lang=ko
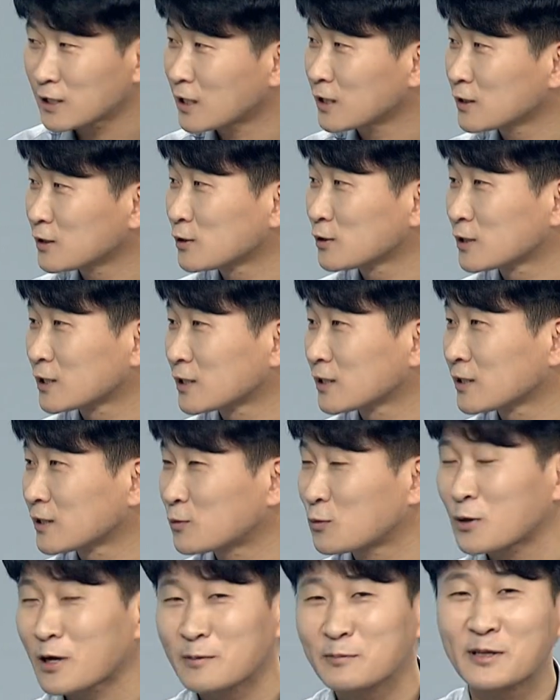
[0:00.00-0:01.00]
지났는지
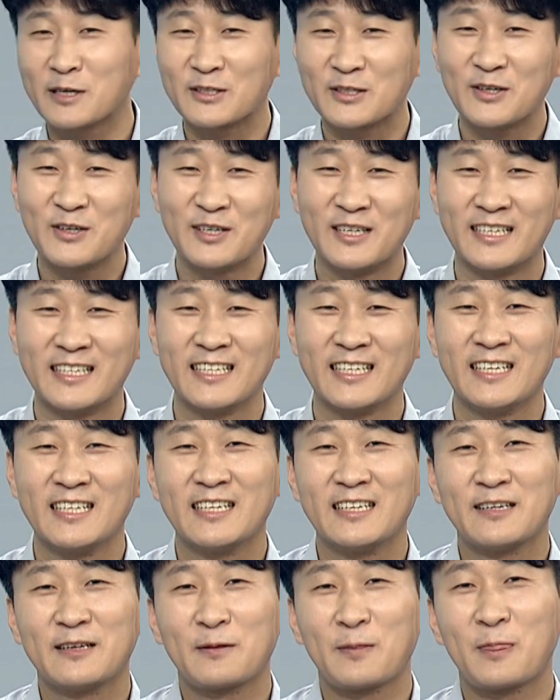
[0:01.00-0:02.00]
소개하면 되죠?
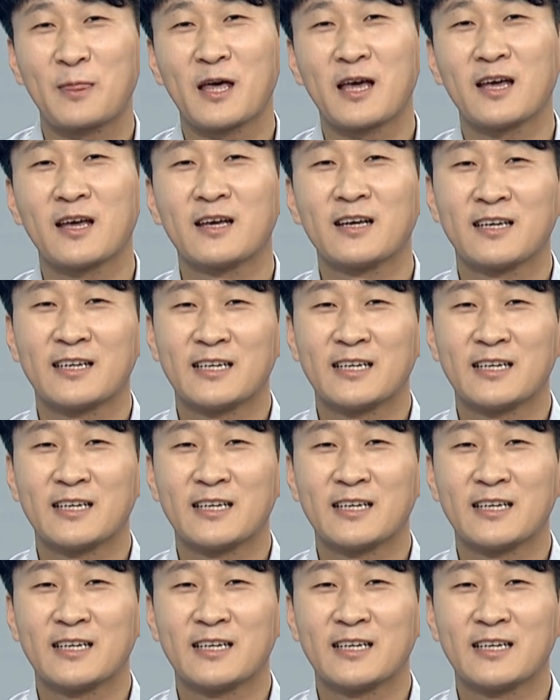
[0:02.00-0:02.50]
네.